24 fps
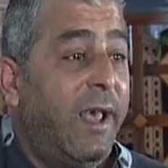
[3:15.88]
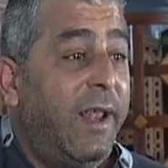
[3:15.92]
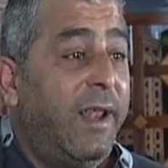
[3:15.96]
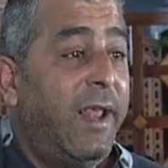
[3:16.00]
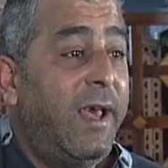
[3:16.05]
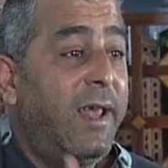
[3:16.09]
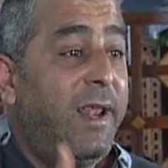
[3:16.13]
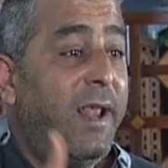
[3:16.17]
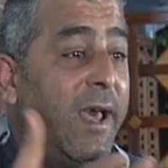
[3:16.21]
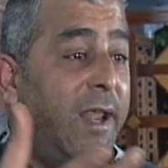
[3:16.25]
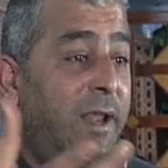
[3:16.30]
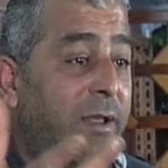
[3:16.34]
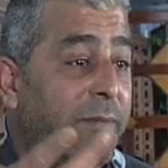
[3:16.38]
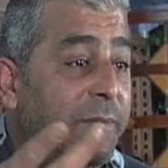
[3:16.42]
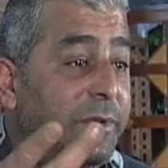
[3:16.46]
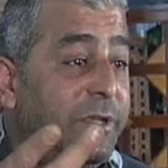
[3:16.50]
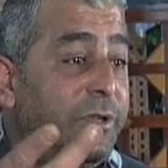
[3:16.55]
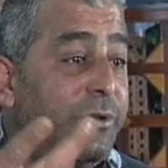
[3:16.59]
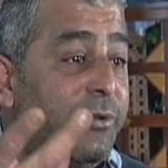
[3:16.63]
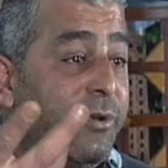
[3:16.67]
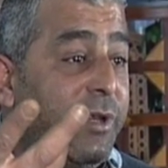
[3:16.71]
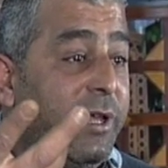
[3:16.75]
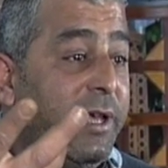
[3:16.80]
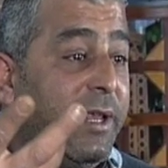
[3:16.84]
نحن عندنا
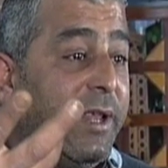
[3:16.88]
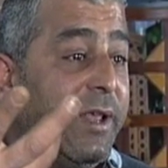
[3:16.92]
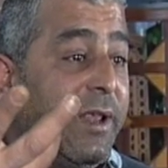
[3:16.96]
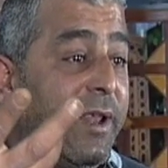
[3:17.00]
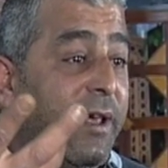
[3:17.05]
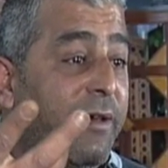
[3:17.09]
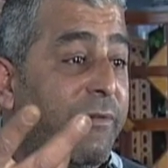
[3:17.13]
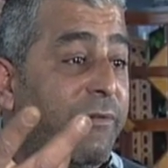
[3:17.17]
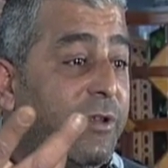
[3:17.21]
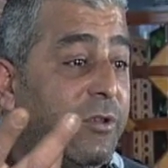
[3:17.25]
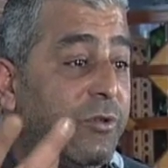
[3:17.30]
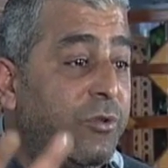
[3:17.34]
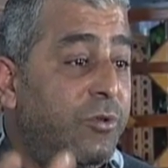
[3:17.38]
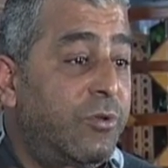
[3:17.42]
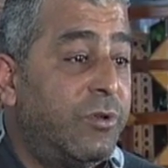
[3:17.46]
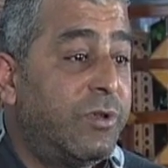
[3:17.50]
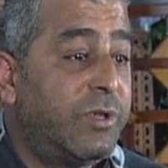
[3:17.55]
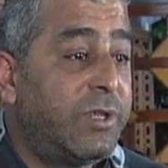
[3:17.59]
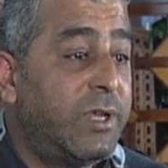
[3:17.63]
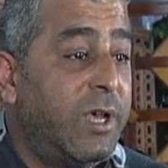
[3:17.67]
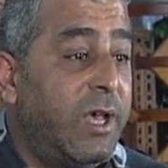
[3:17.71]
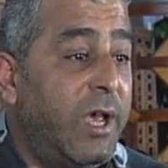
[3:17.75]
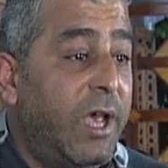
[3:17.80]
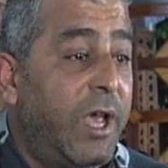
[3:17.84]
مسؤولين هنا في
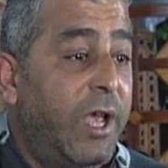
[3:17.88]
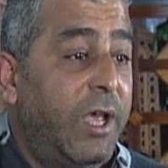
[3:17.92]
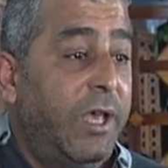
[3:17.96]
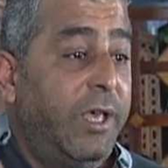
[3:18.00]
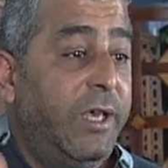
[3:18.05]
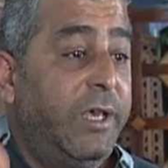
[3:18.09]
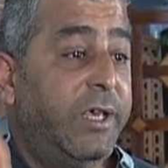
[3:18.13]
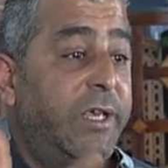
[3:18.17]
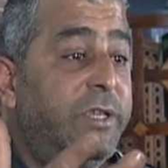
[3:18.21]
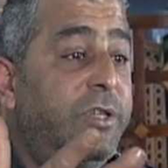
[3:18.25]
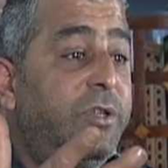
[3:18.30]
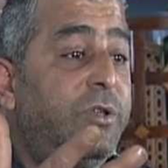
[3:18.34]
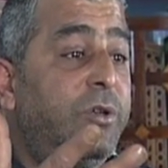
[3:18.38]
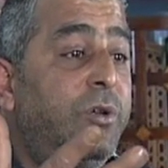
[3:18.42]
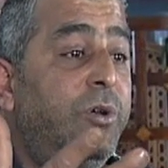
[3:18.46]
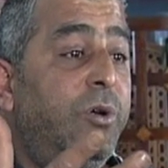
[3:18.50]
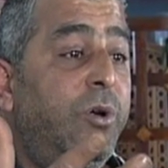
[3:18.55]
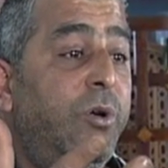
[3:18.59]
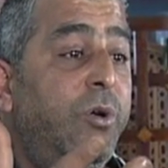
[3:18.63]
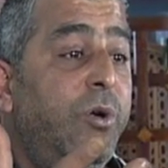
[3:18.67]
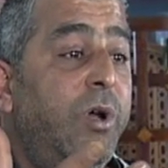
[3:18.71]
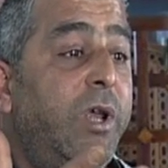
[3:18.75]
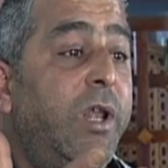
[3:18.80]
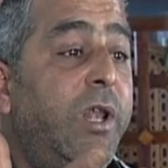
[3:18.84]
تونس يحس
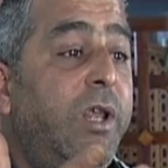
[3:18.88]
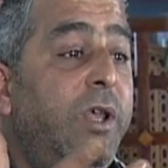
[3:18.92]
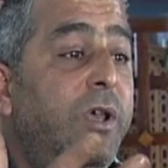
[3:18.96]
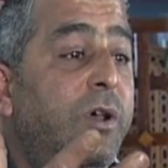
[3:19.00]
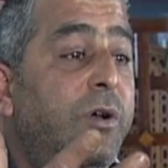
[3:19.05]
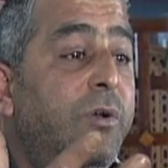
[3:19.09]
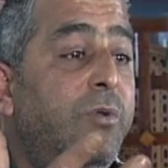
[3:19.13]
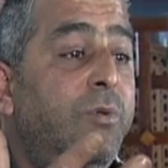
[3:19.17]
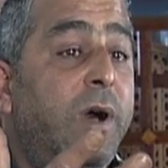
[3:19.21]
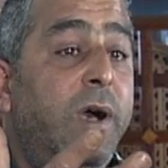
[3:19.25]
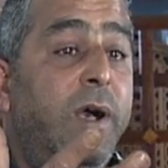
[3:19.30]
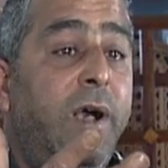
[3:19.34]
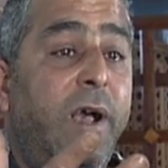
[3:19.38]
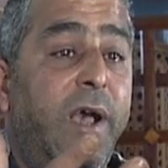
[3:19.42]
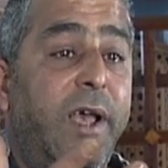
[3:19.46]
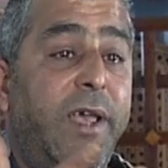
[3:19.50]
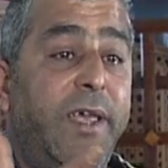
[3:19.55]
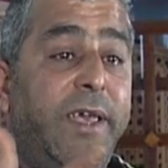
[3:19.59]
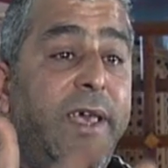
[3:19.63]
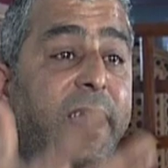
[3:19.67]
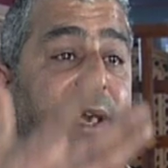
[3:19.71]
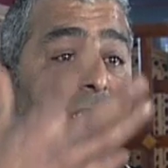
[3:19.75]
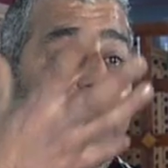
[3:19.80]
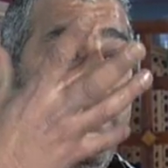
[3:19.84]
روحه اللي هو
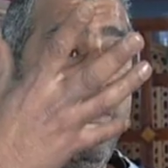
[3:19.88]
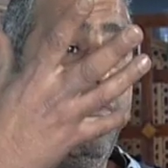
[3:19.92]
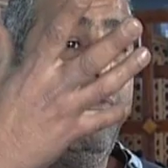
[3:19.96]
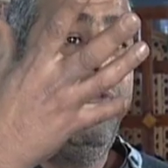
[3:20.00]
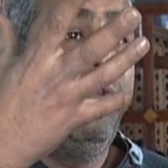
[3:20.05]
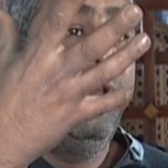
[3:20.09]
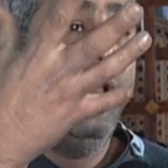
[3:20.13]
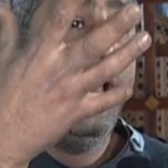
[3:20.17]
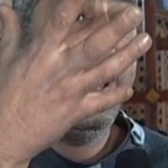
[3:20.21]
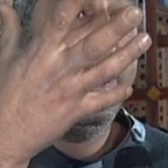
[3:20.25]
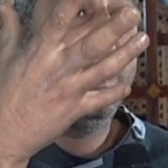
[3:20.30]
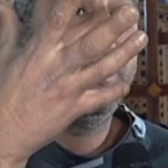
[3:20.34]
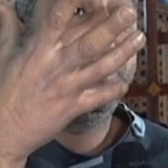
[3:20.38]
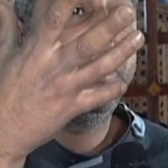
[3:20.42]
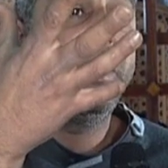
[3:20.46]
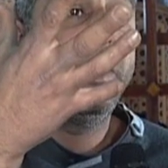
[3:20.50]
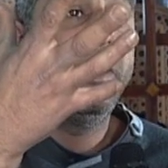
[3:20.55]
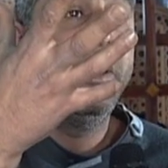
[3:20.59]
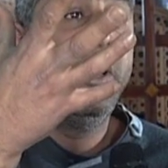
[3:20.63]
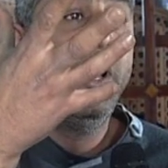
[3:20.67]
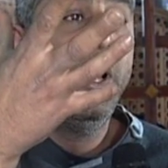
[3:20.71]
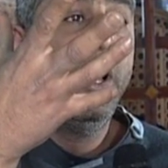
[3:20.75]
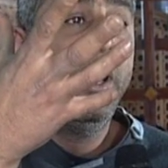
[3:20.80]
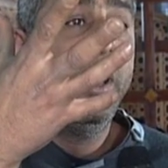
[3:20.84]
يخدم في
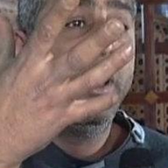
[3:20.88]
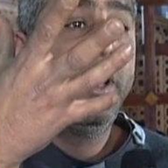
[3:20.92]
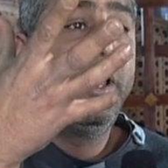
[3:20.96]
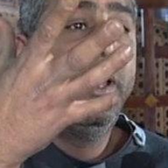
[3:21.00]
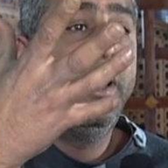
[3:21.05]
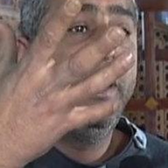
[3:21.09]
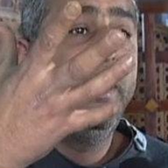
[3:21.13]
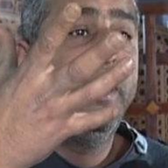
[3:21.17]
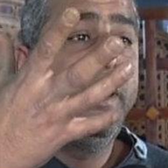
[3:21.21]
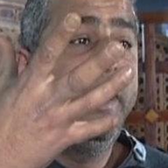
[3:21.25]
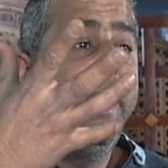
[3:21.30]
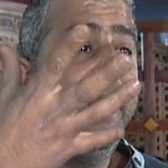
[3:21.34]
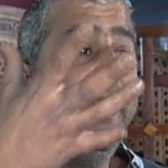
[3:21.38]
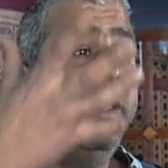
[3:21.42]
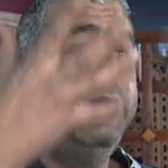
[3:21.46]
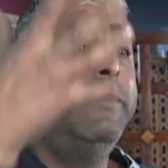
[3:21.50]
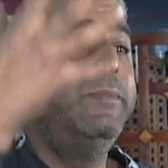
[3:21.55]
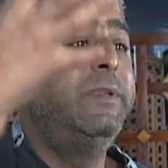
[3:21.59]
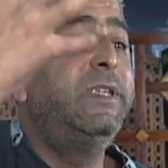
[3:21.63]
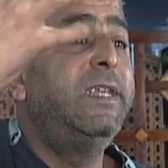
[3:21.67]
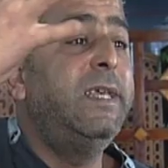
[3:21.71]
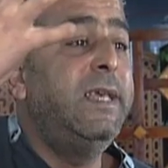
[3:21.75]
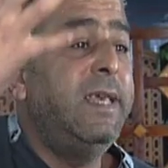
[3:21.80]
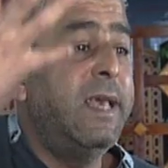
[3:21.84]
حاجه كلي
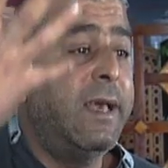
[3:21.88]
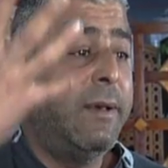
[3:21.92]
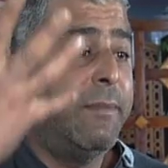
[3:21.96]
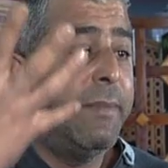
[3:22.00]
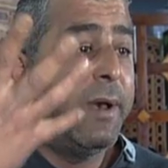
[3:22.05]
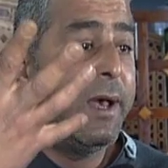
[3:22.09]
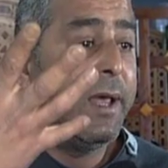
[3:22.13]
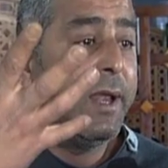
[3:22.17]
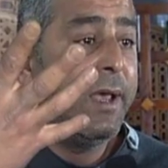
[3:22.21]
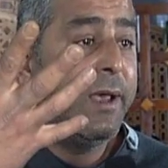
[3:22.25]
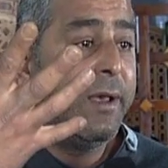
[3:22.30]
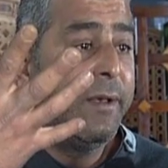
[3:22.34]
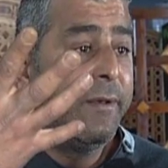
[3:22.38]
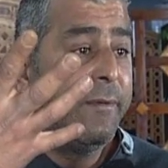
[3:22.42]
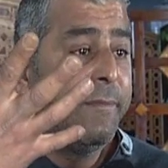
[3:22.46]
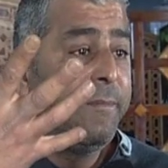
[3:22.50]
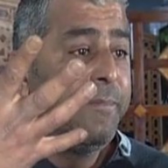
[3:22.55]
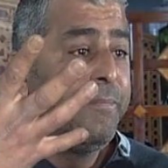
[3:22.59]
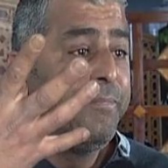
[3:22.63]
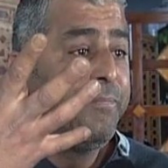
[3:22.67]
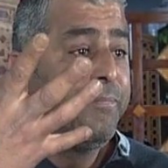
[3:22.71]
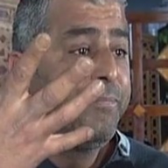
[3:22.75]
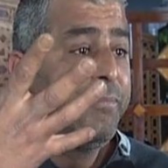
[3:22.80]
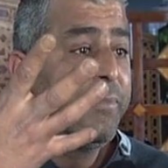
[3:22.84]
مزيه معناه
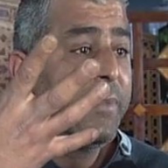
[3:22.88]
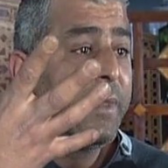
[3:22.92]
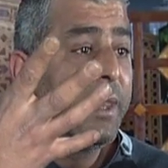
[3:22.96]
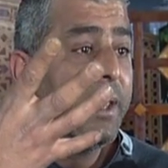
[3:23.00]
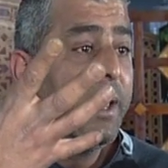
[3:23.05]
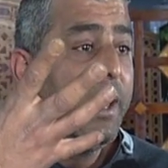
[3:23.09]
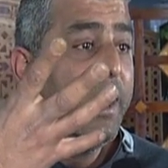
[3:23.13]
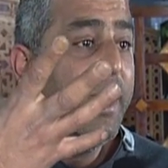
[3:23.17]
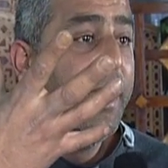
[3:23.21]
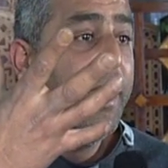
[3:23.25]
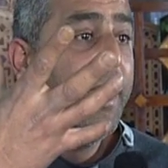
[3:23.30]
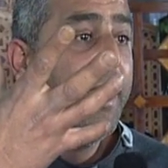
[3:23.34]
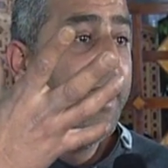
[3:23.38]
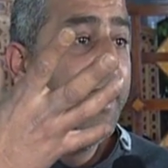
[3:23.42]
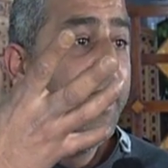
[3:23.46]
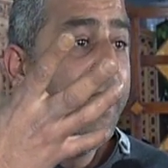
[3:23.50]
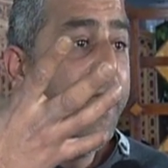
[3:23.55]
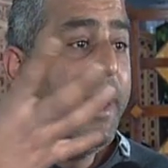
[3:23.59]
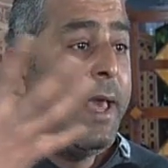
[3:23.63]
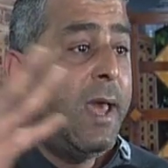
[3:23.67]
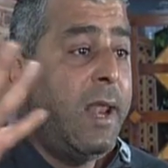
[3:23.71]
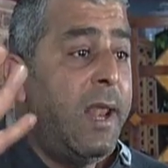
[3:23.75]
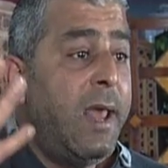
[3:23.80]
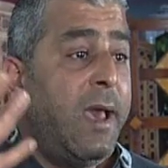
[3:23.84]

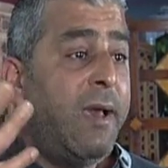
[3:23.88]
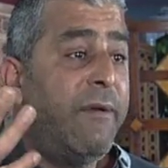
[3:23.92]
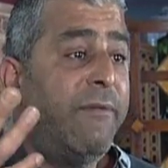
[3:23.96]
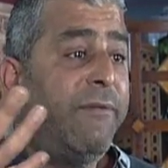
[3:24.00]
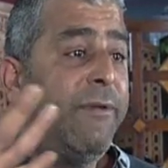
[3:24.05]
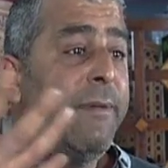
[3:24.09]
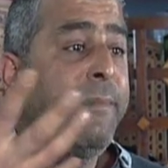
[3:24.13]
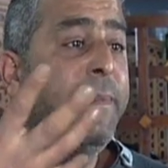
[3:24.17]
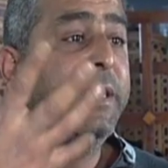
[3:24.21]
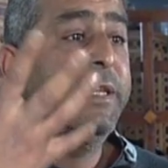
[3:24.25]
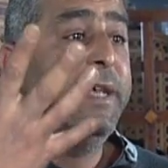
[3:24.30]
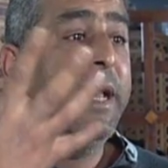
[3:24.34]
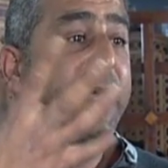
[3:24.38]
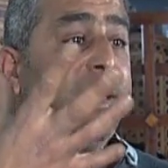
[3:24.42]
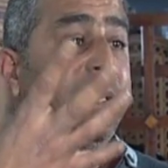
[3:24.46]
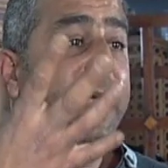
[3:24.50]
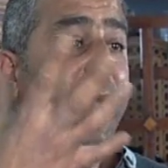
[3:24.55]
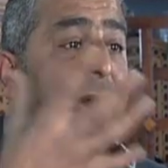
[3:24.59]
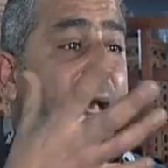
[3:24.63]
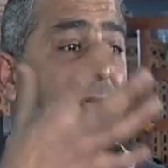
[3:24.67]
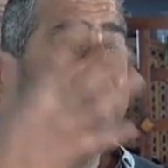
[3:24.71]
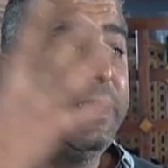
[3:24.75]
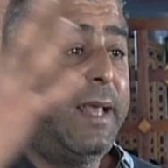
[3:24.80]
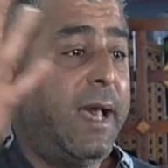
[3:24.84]
لا لا ما فماش
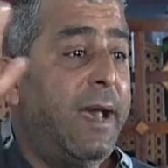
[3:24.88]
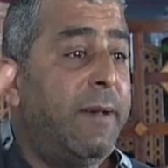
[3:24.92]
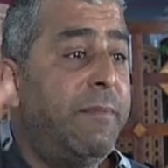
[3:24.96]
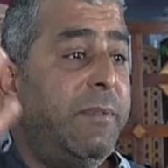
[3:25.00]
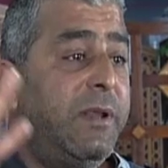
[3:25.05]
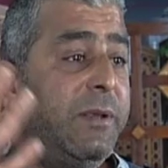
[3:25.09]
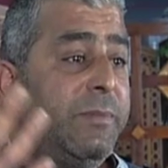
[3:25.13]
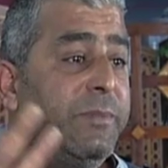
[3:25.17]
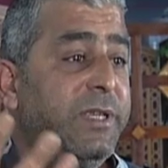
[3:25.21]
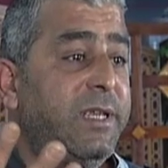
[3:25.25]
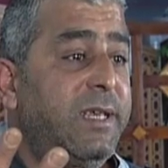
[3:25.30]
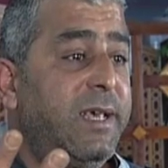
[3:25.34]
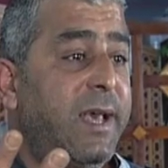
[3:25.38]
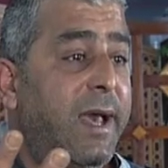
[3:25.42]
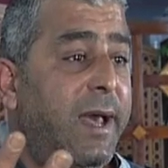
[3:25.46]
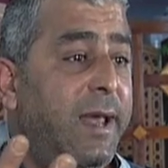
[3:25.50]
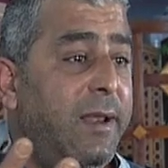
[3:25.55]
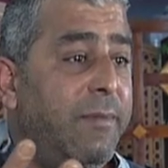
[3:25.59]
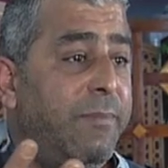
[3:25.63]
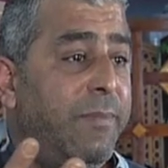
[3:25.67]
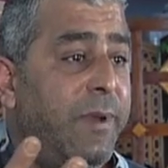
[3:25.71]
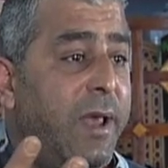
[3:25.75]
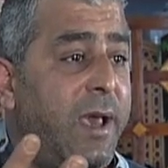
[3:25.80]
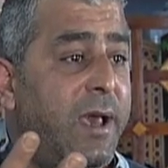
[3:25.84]
حتى حد عامل مزيه على
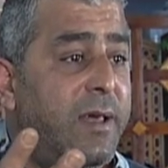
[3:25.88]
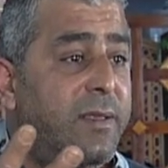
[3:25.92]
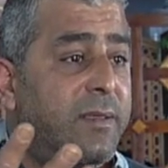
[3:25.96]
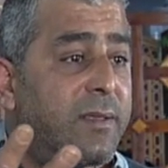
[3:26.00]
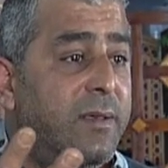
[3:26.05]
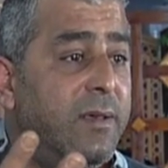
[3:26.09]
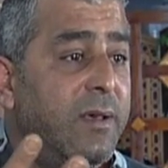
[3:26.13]
البلاء